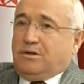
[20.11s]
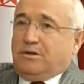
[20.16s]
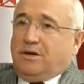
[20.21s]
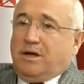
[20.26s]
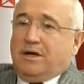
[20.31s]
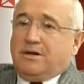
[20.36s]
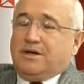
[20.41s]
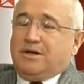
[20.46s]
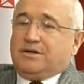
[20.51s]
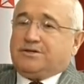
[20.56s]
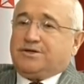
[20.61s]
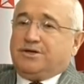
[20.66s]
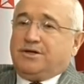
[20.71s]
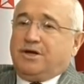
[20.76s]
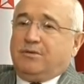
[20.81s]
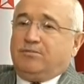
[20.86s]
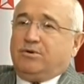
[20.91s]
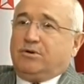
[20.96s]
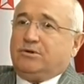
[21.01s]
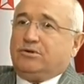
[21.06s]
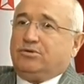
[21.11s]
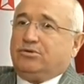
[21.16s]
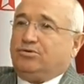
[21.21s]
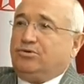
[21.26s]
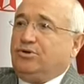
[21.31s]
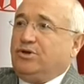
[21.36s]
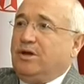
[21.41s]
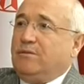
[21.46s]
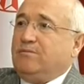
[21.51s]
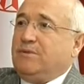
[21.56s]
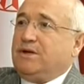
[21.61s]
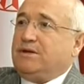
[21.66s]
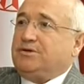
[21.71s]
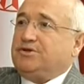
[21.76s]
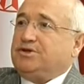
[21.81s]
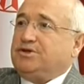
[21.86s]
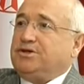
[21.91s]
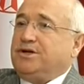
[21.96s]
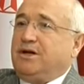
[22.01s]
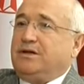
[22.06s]
Anayasa yapıldığı günden beri
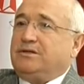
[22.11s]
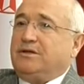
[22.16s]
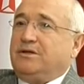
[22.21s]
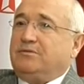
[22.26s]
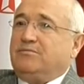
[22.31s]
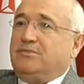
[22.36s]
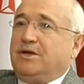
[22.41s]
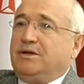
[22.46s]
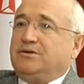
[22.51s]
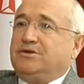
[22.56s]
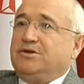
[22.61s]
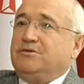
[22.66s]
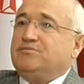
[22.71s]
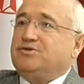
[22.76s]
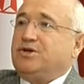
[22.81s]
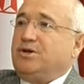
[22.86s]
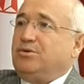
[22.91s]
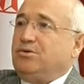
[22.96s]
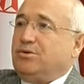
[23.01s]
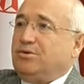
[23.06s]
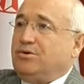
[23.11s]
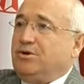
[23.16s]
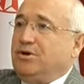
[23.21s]
şikayet etmeyen kimse yok.